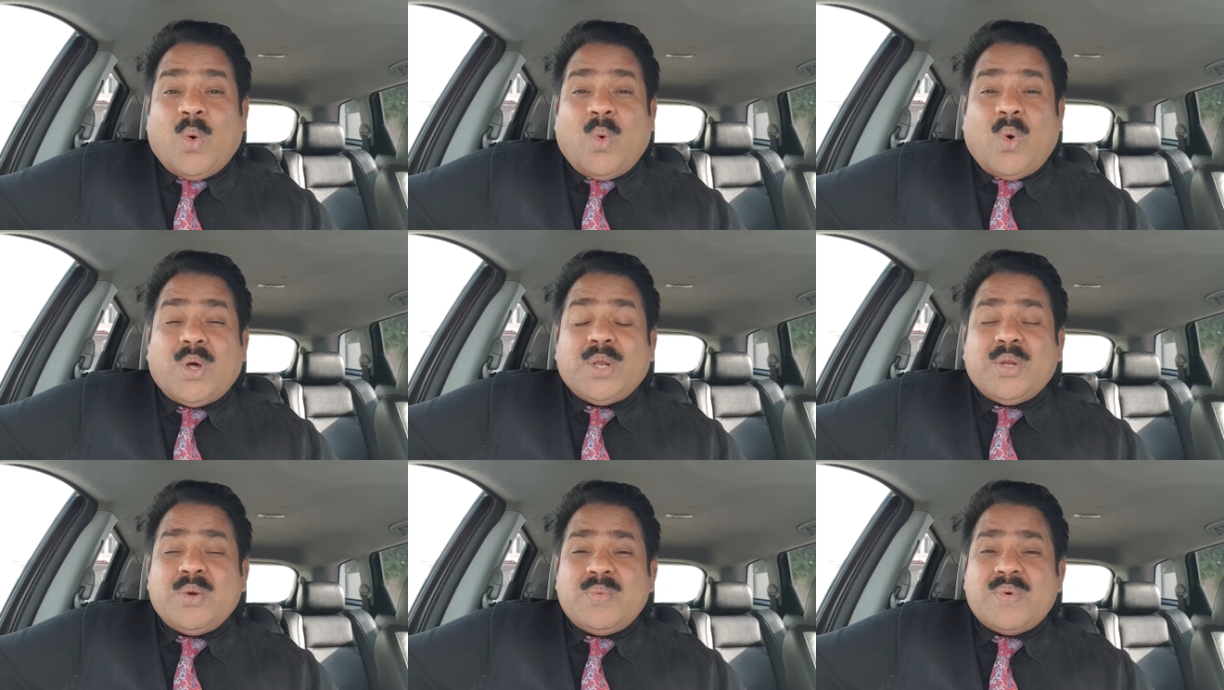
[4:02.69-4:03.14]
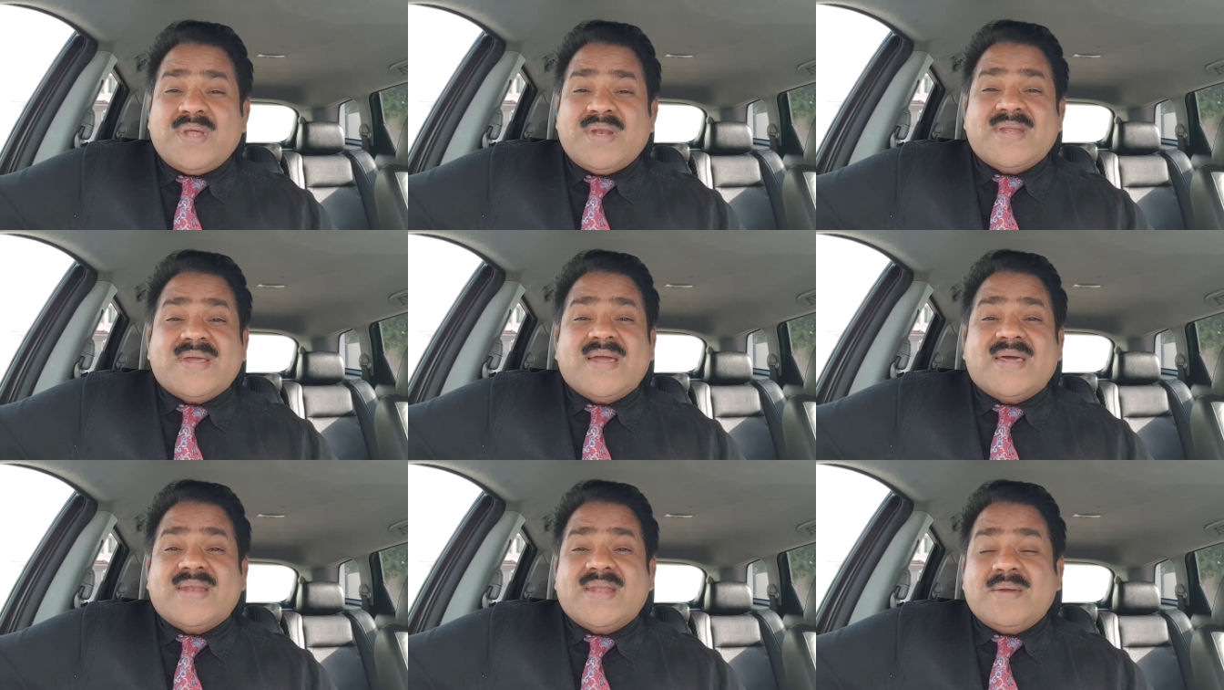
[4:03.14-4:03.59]
ஒருவன்
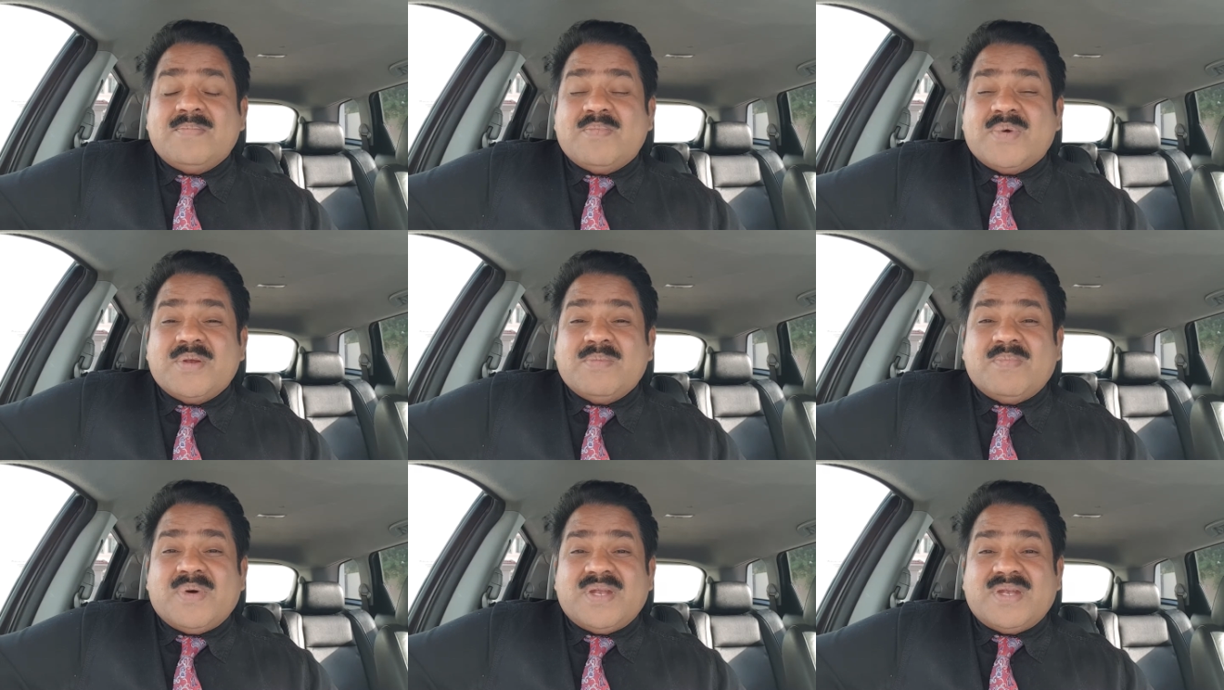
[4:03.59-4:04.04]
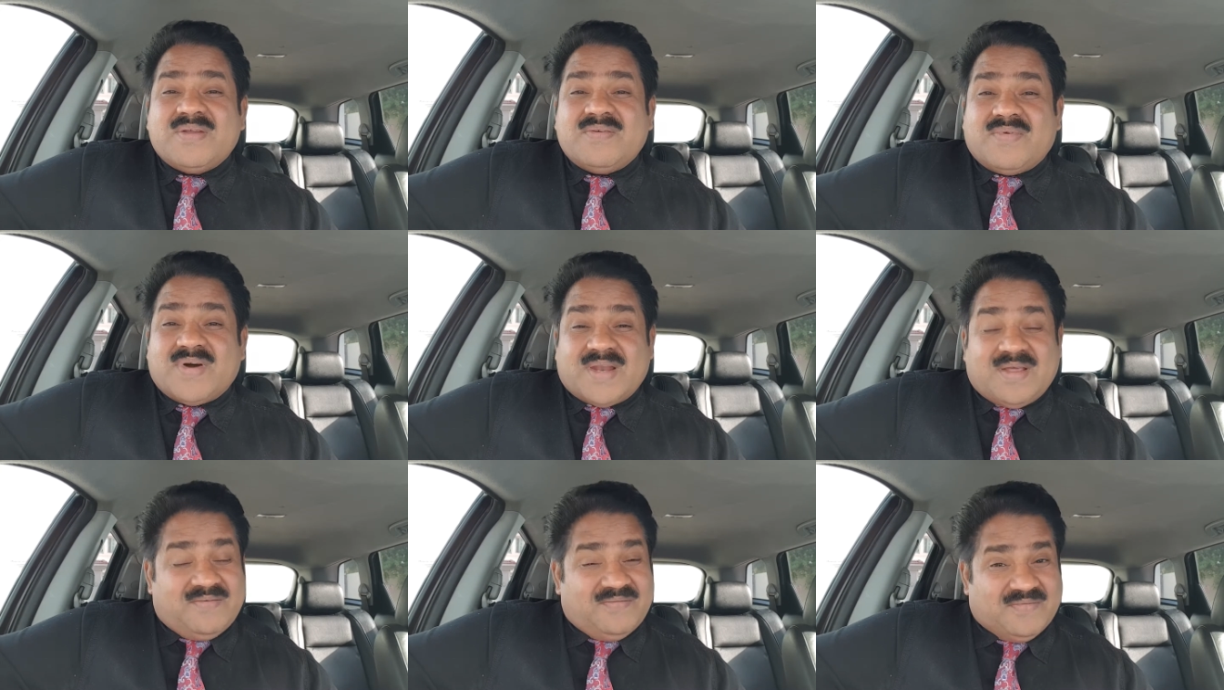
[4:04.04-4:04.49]
என்னை பின்பற்றி
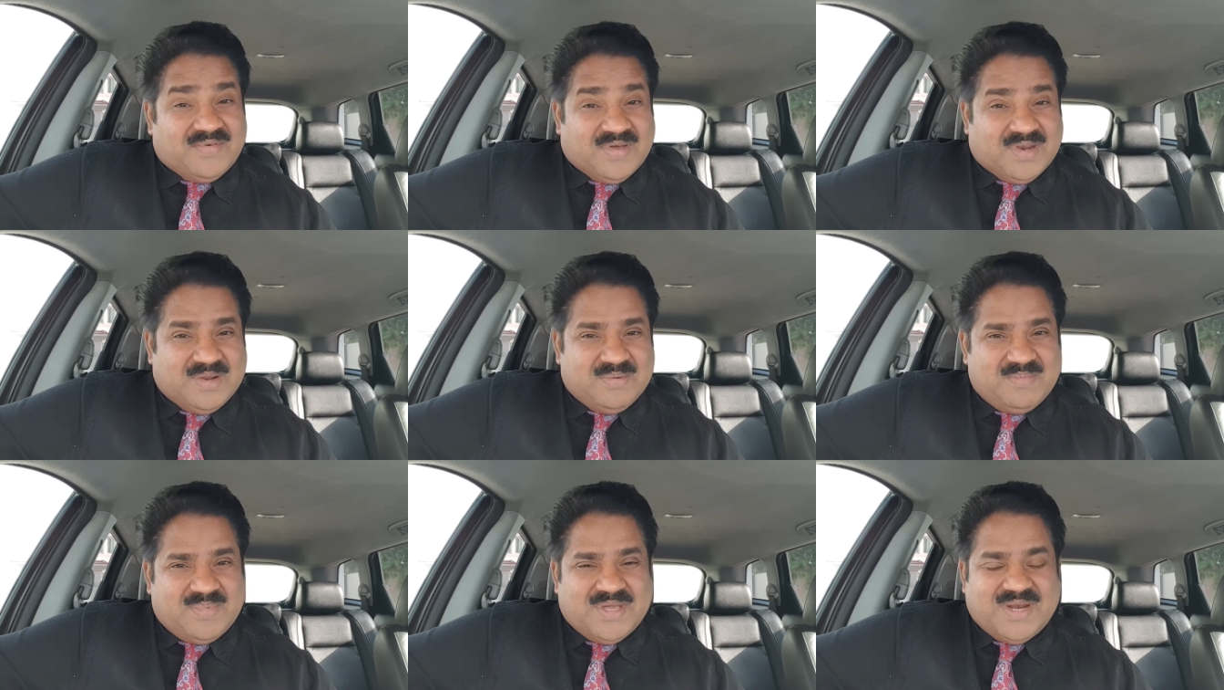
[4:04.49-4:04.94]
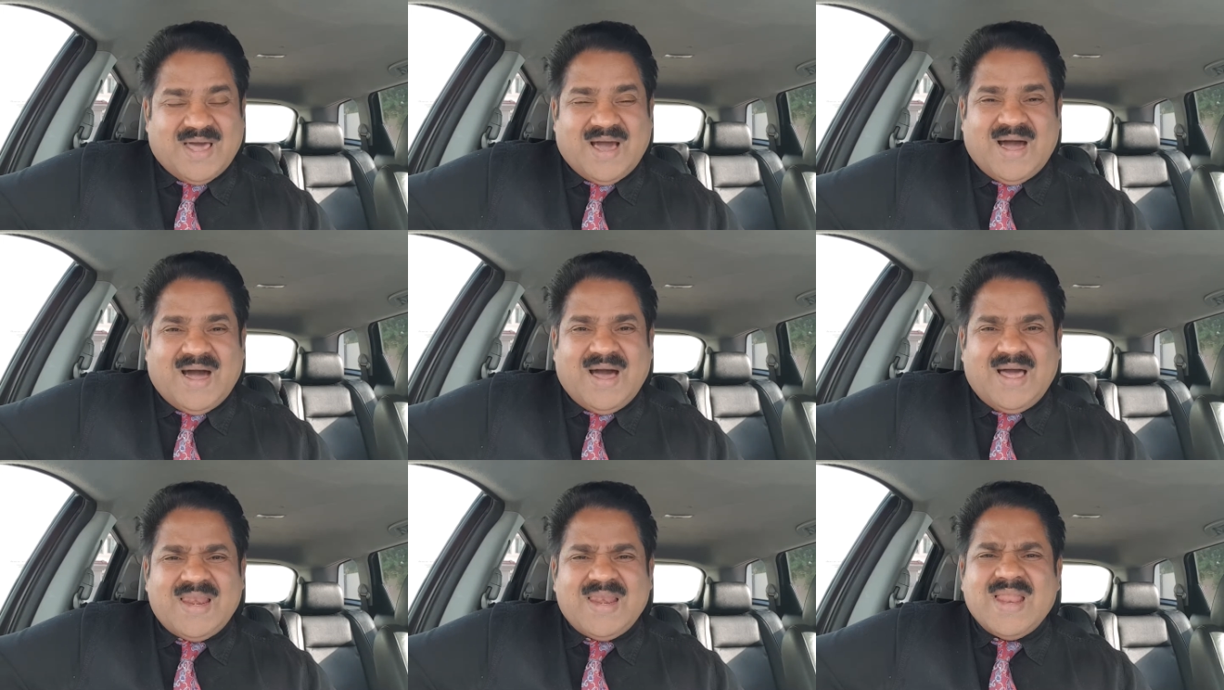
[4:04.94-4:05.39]
வர
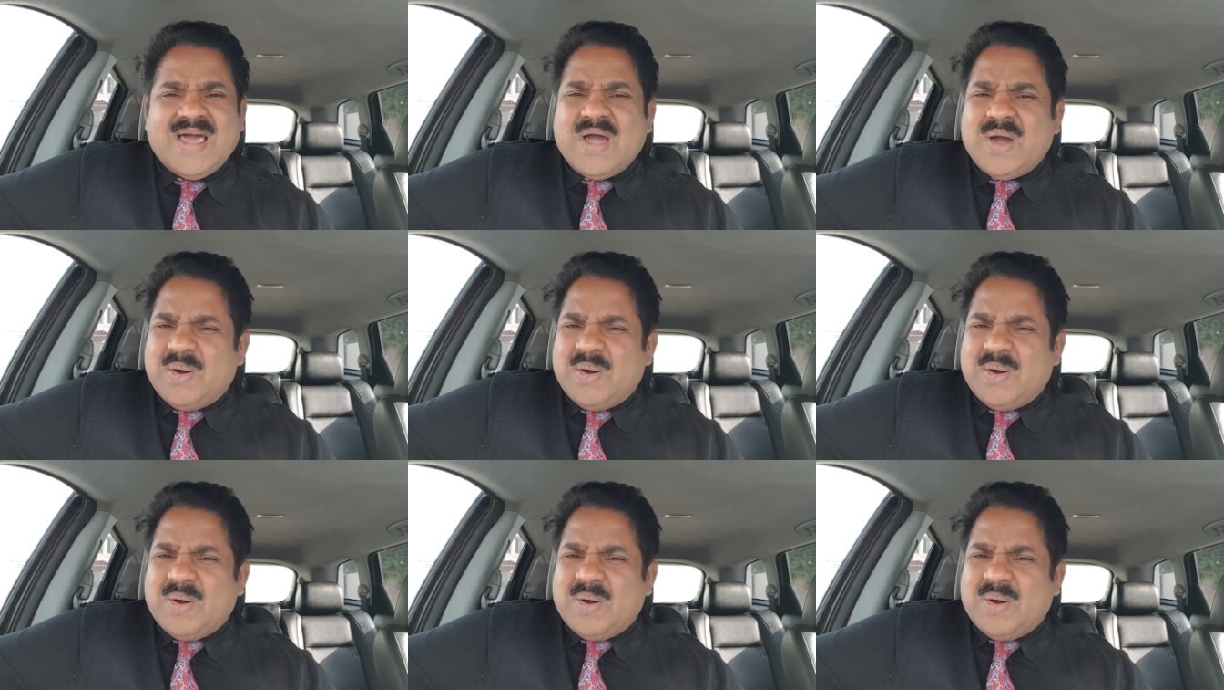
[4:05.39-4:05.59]
விரும்பினால்